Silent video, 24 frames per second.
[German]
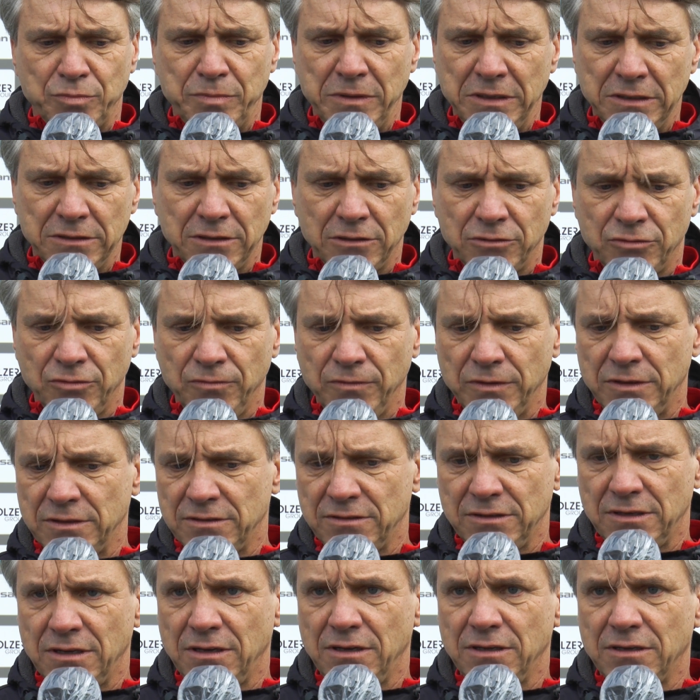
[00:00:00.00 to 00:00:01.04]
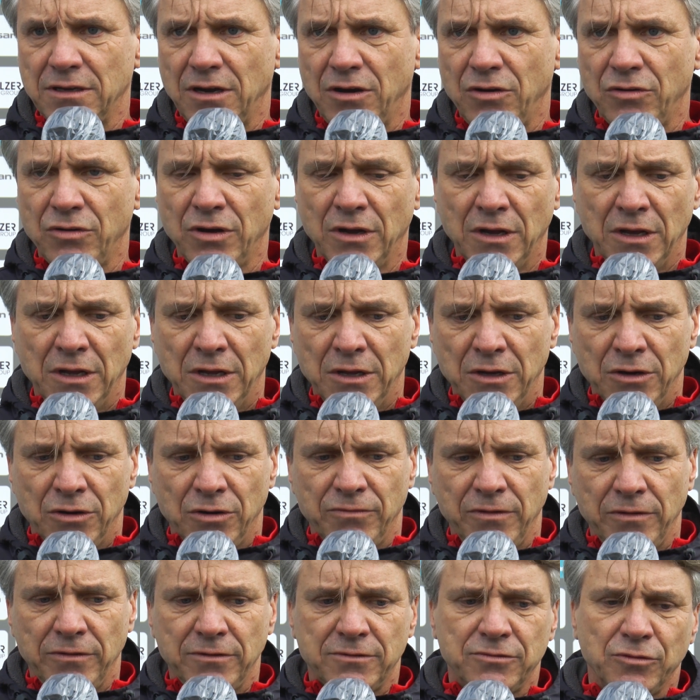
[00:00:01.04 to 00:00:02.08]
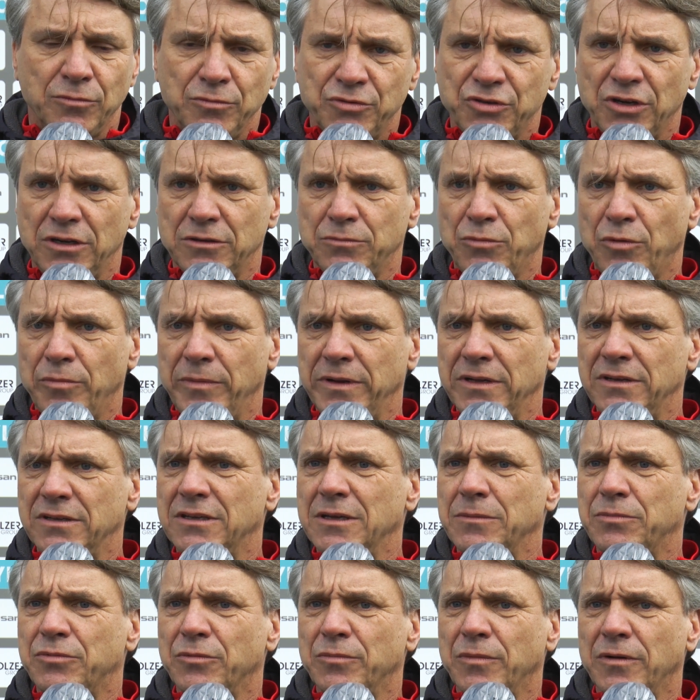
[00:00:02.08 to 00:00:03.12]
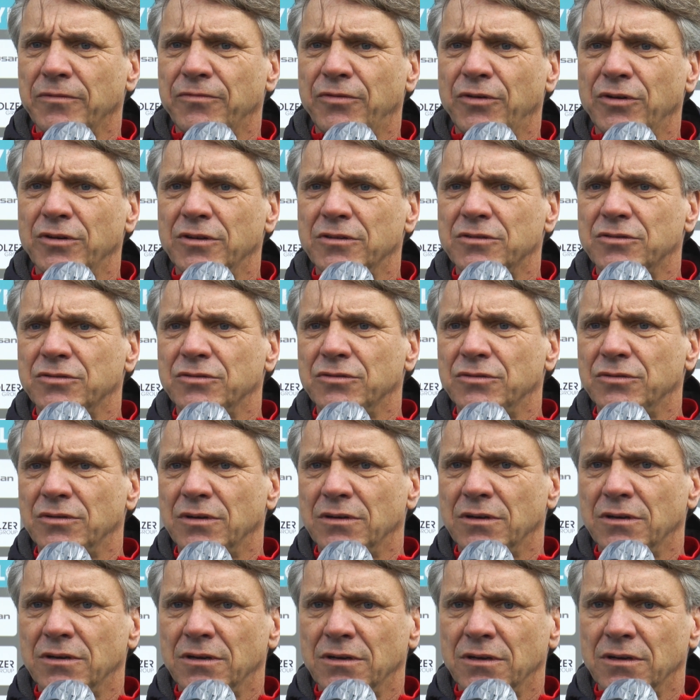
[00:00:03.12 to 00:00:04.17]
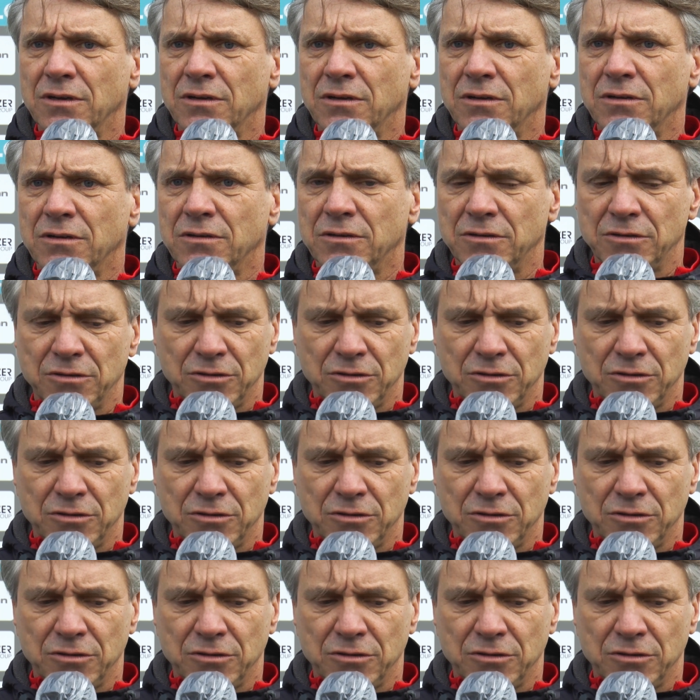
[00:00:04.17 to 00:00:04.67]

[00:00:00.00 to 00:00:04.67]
spielen, dann tun wir das sicherlich auch. Und wenn es Umschaltmomente gibt, um nach vorne zu äh,